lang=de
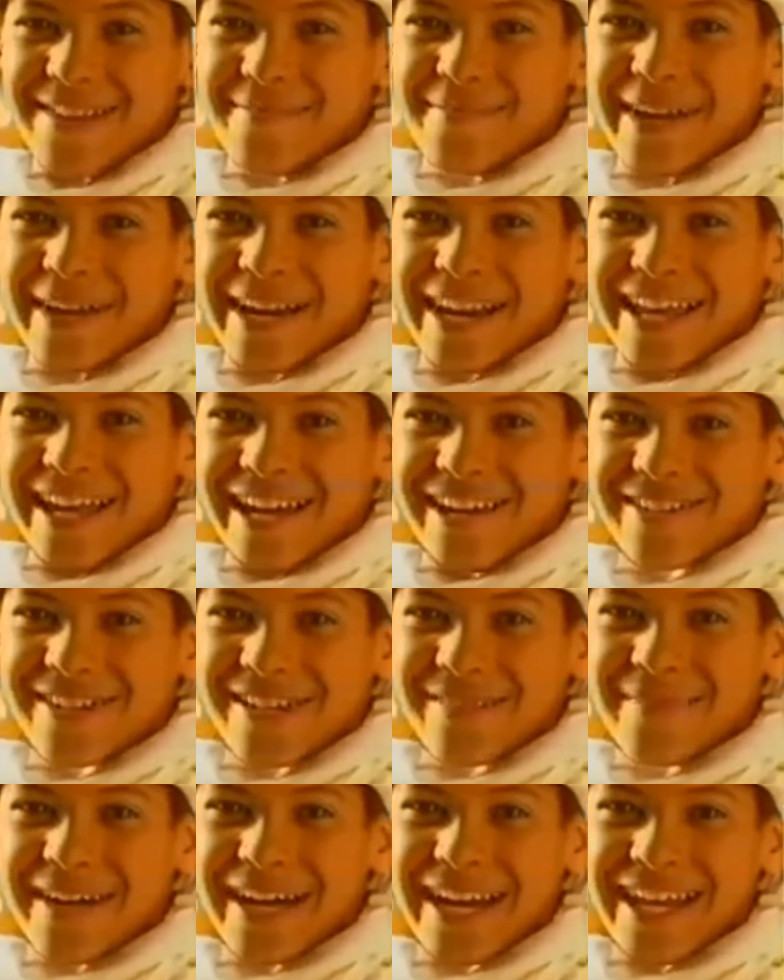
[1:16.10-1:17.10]
Alle Male
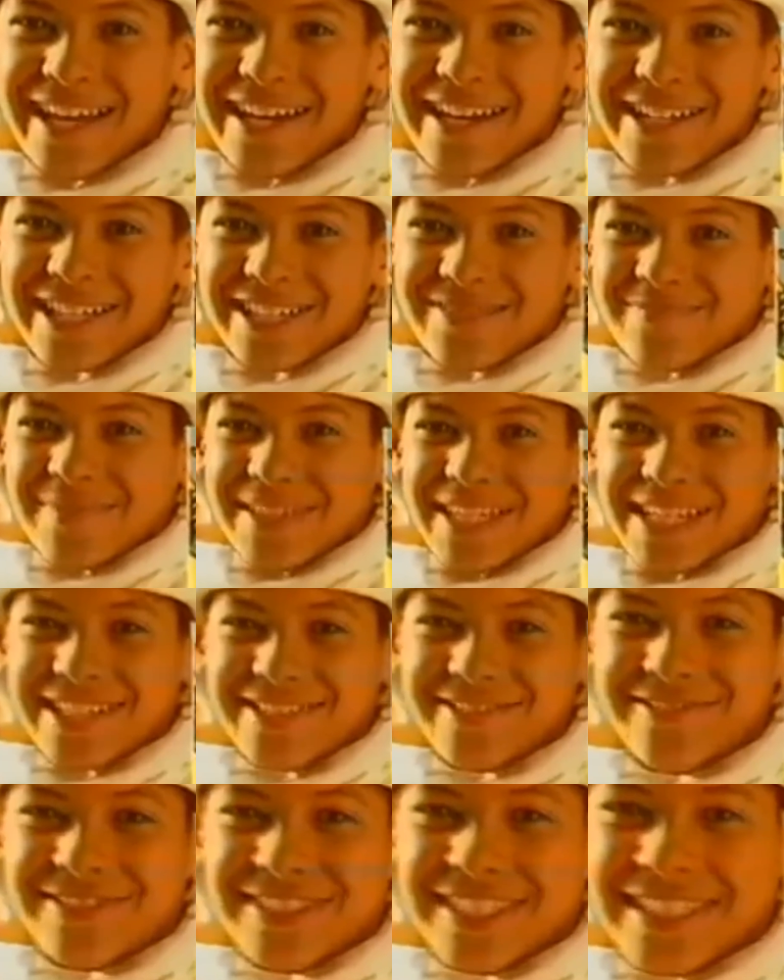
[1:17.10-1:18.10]
Aquamale. Spiel
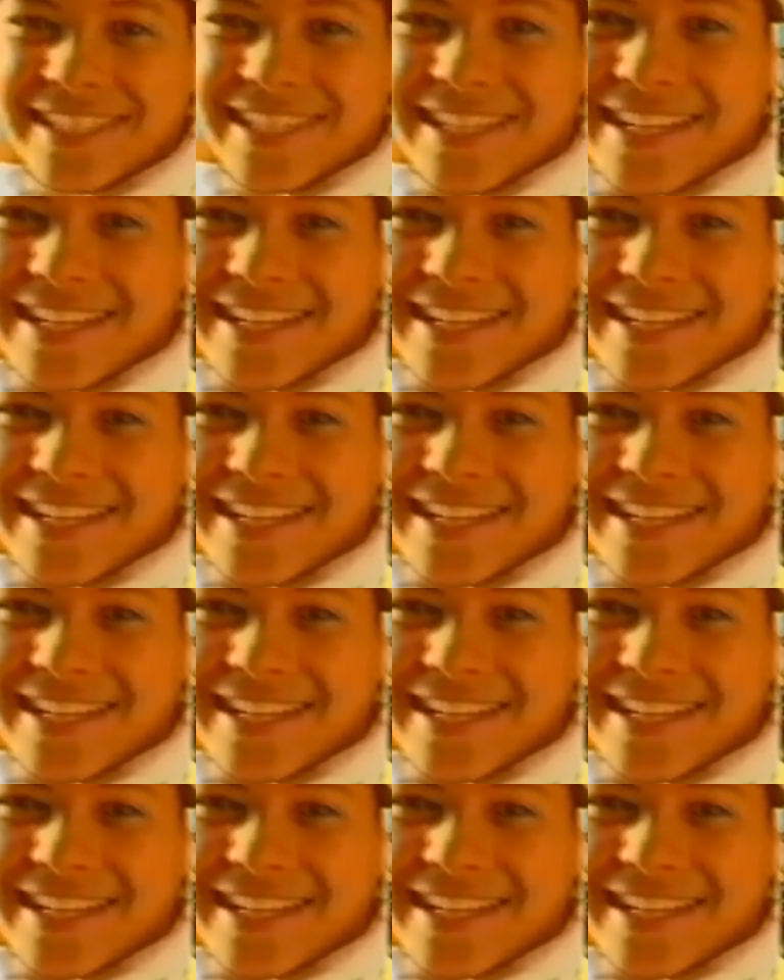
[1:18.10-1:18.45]
gut.